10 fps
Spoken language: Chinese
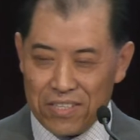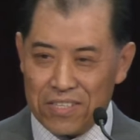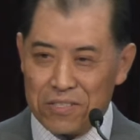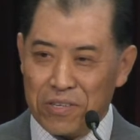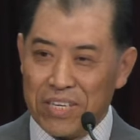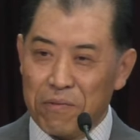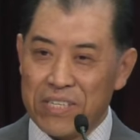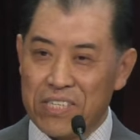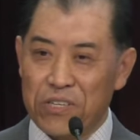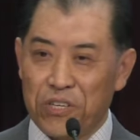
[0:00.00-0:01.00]
所以，因为
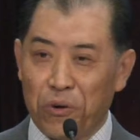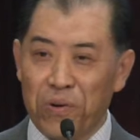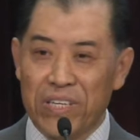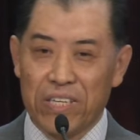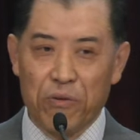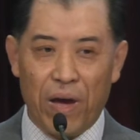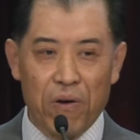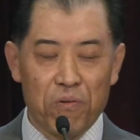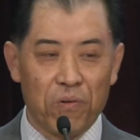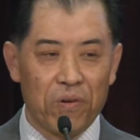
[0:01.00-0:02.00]
是游离的缘
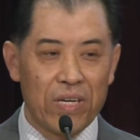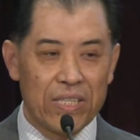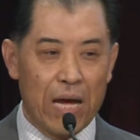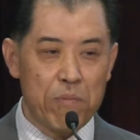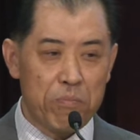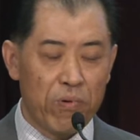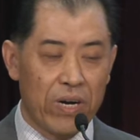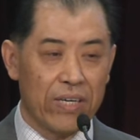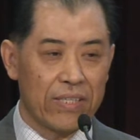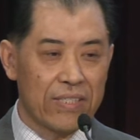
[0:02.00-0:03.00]
故，他们不
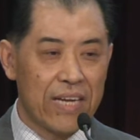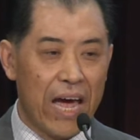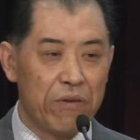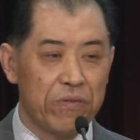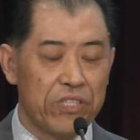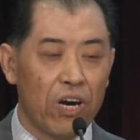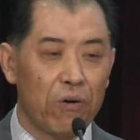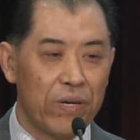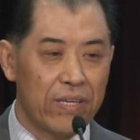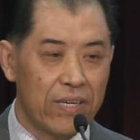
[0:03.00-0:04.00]
可能参与教
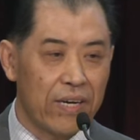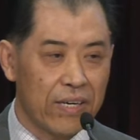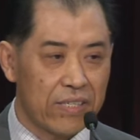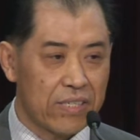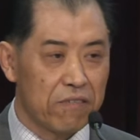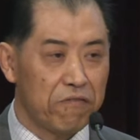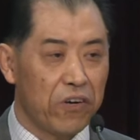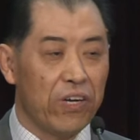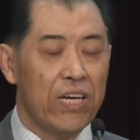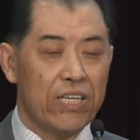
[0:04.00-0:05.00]
会的任何侍
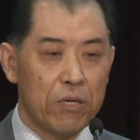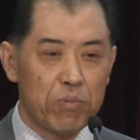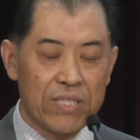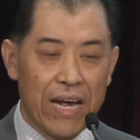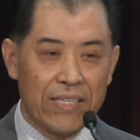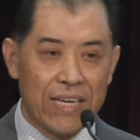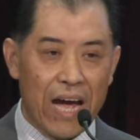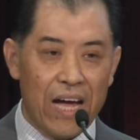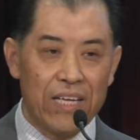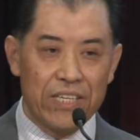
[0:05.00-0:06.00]
奉，也不参
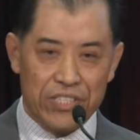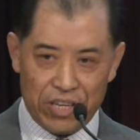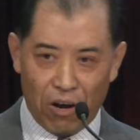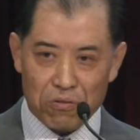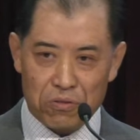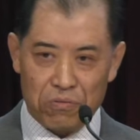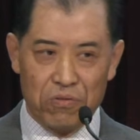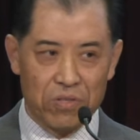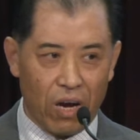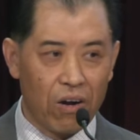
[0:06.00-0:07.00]
加小
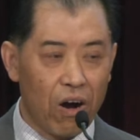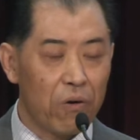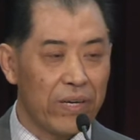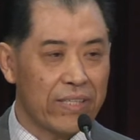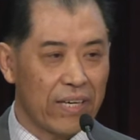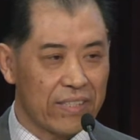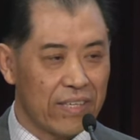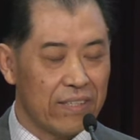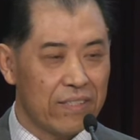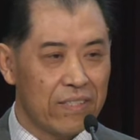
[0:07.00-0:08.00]
组、祷告会等
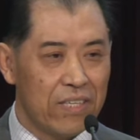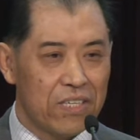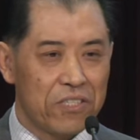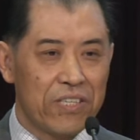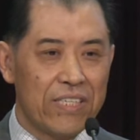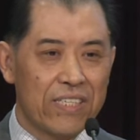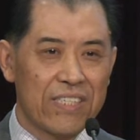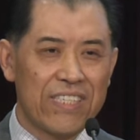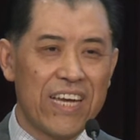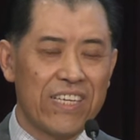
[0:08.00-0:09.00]
等。所以，这个
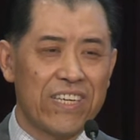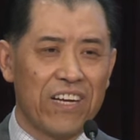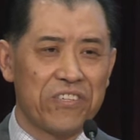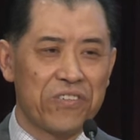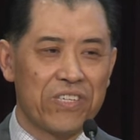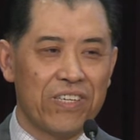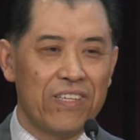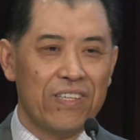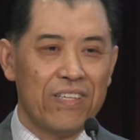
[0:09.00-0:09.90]
现象就是。